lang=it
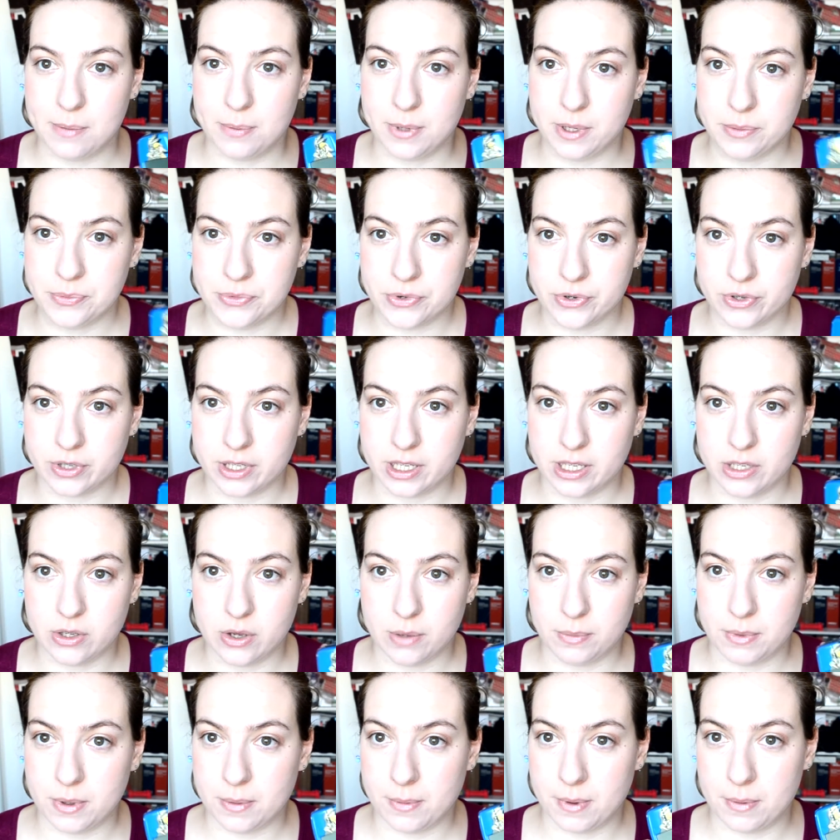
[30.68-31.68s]
primo che io
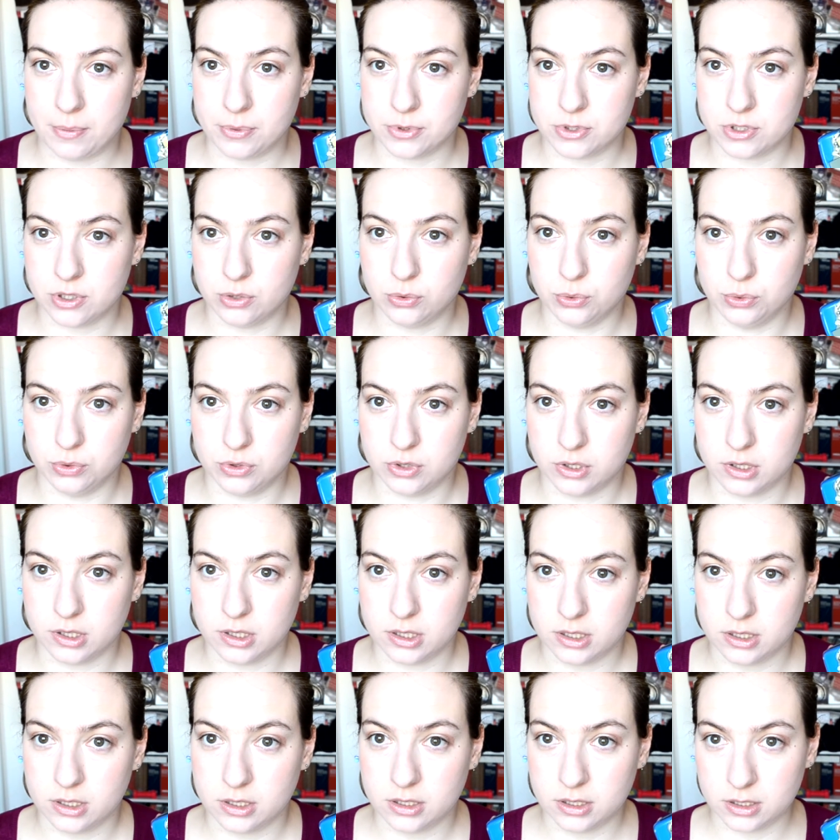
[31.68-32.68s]
abbia mai
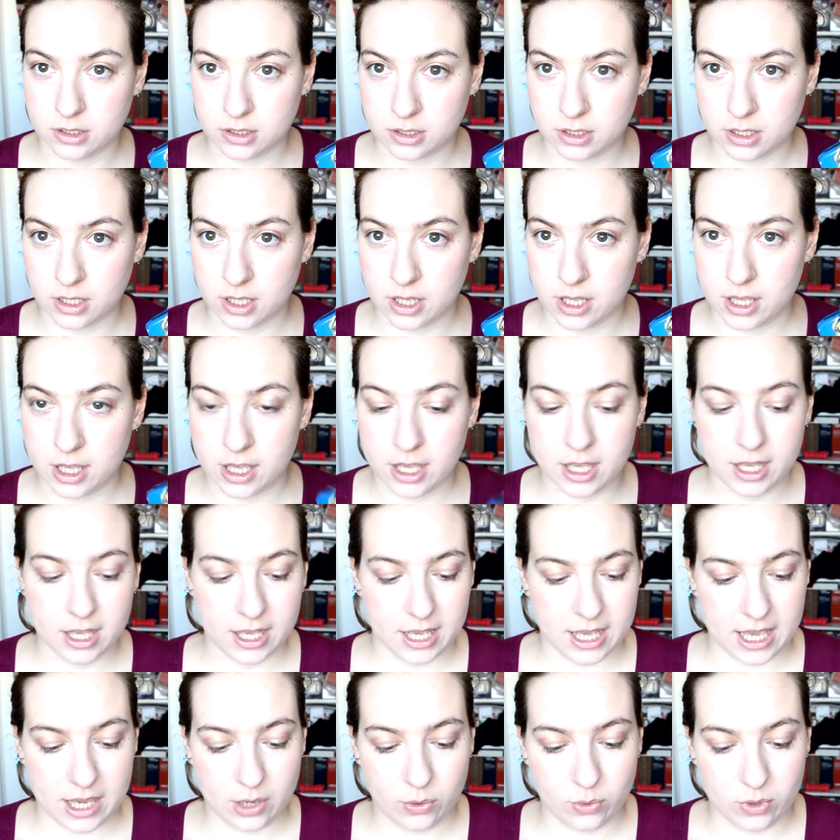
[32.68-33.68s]
posseduto
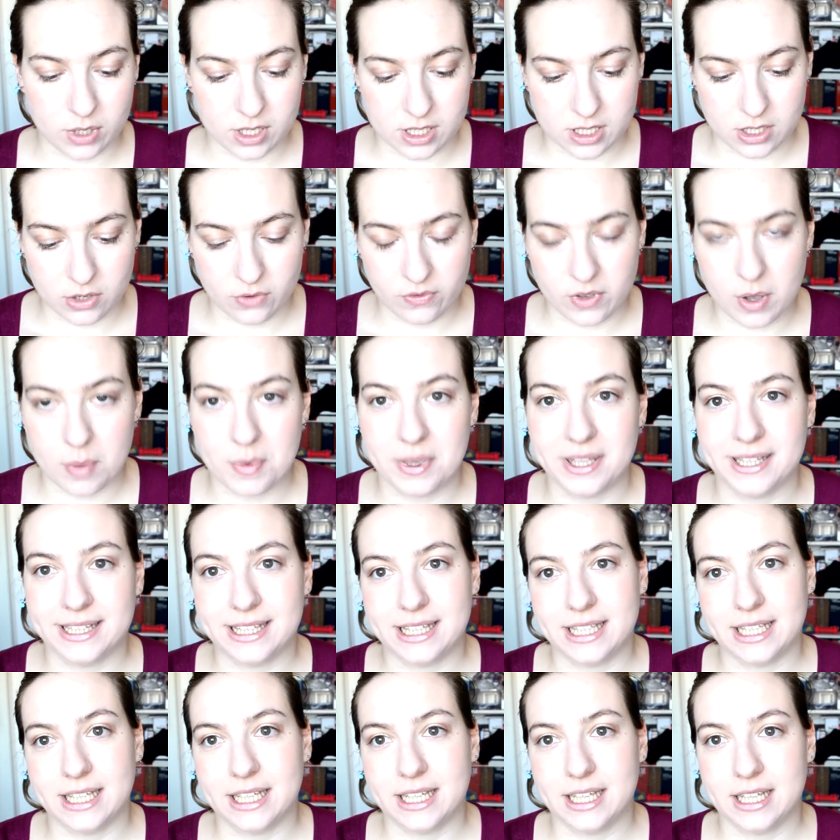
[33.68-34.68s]
e quindi
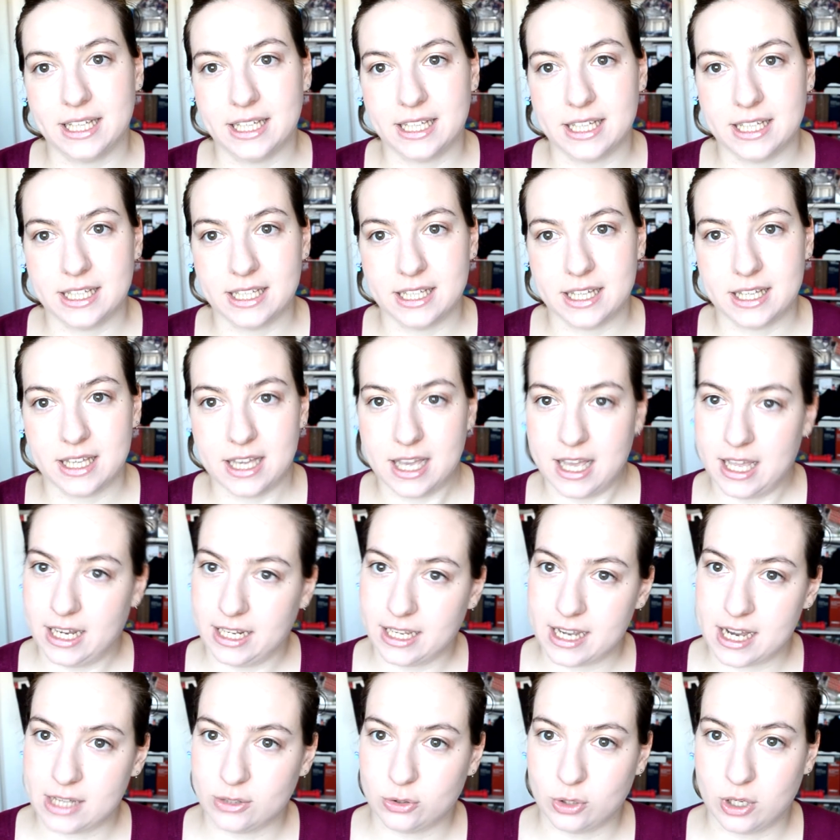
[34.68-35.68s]
ovviamente eh, è
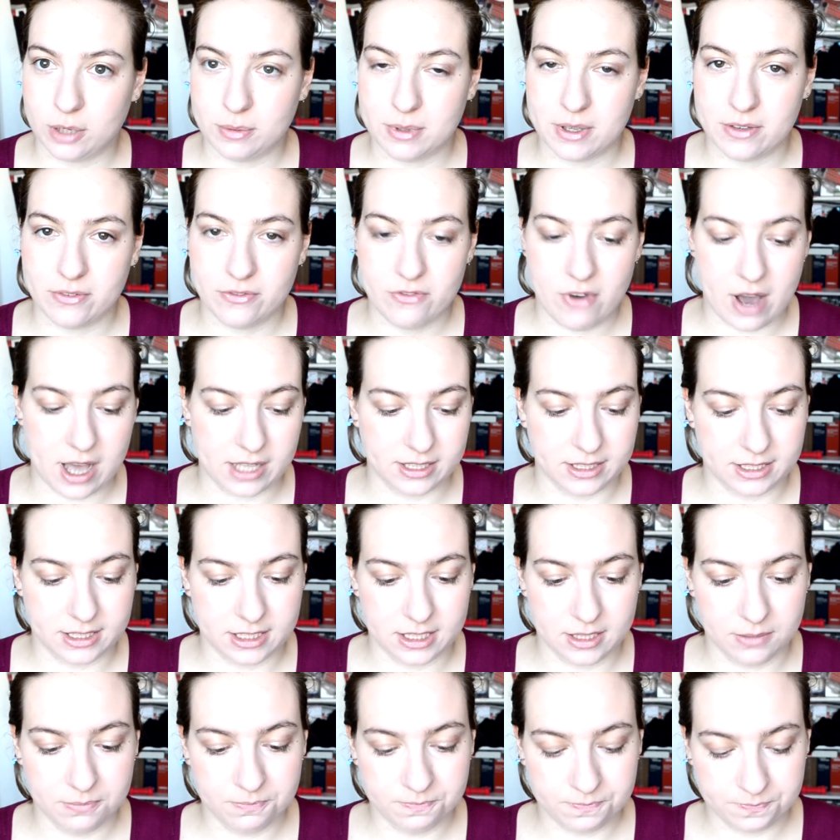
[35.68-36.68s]
legato alla mia
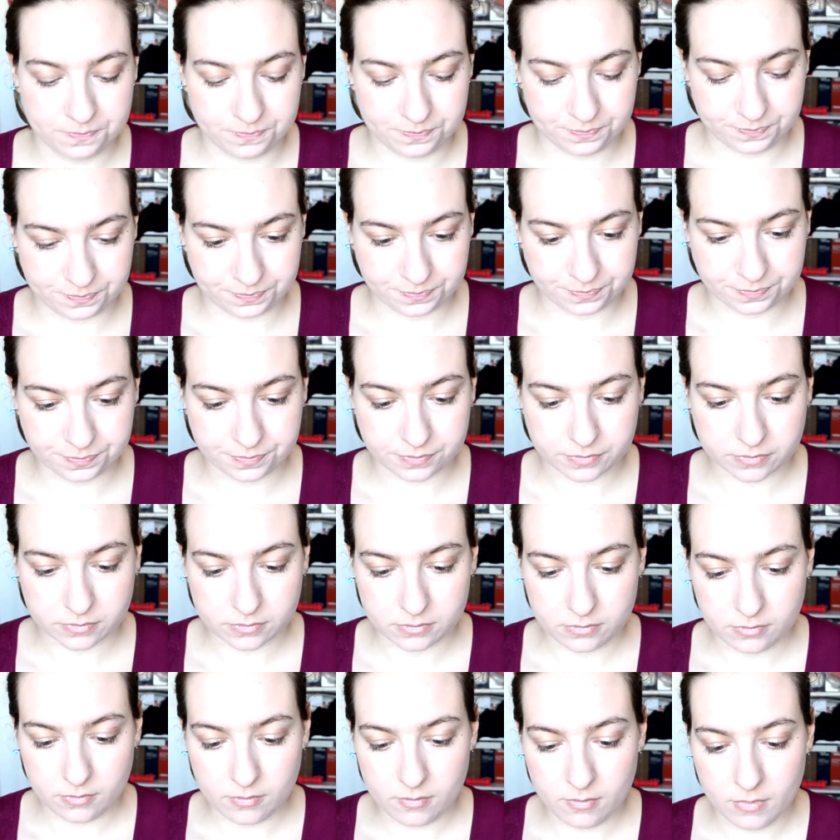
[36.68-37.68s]
infanzia.
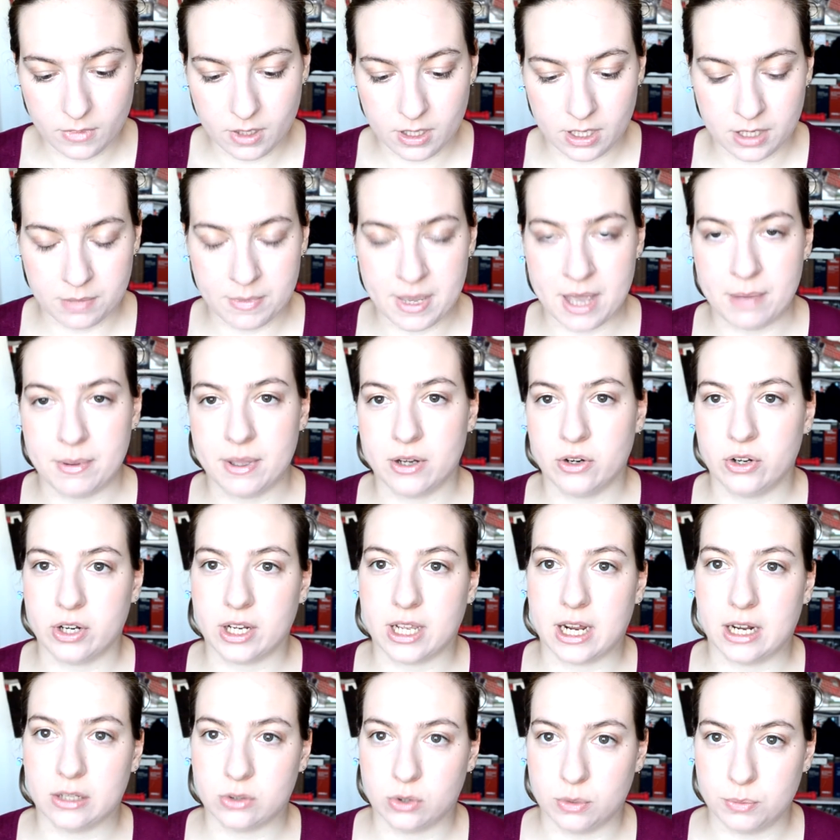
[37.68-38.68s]
I miei mi hanno
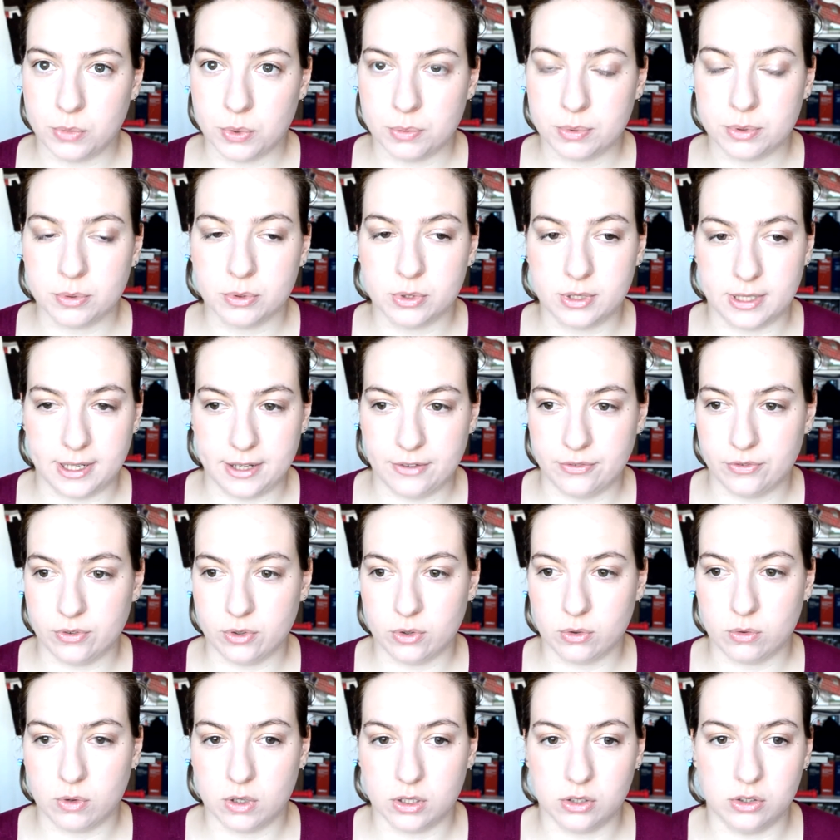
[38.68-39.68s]
regalato il mio primo
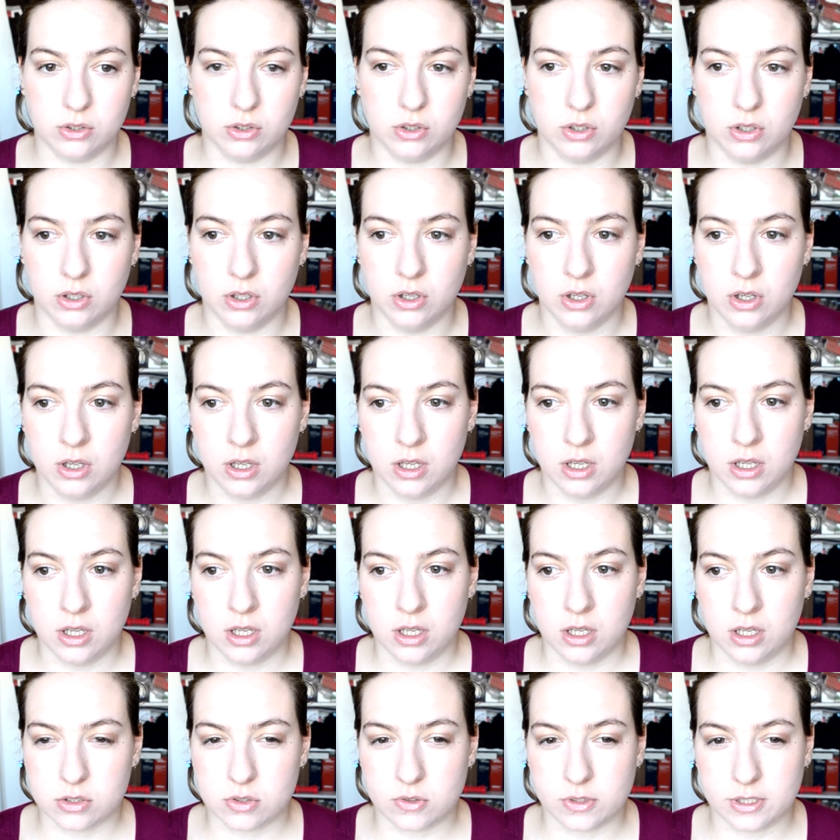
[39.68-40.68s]
telefono quando
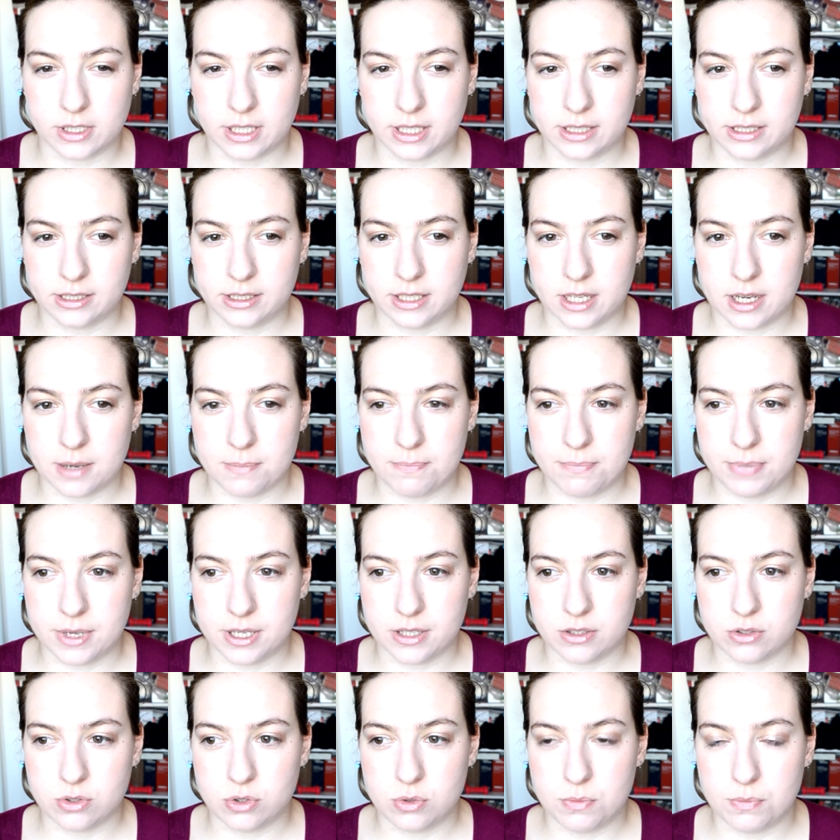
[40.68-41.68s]
sono andata,
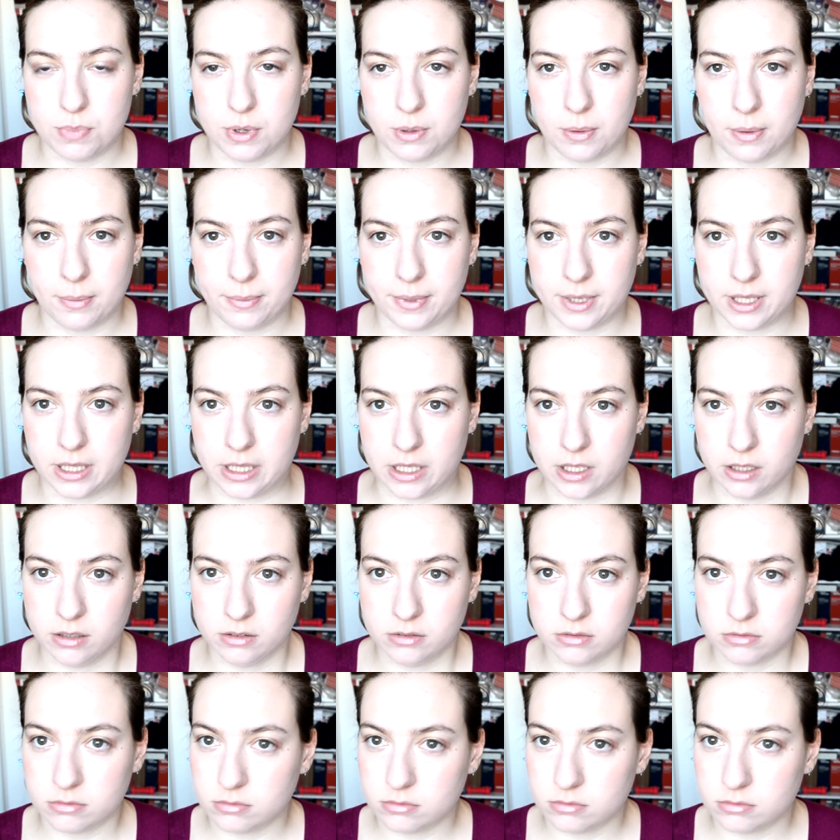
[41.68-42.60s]
penso, in prima media.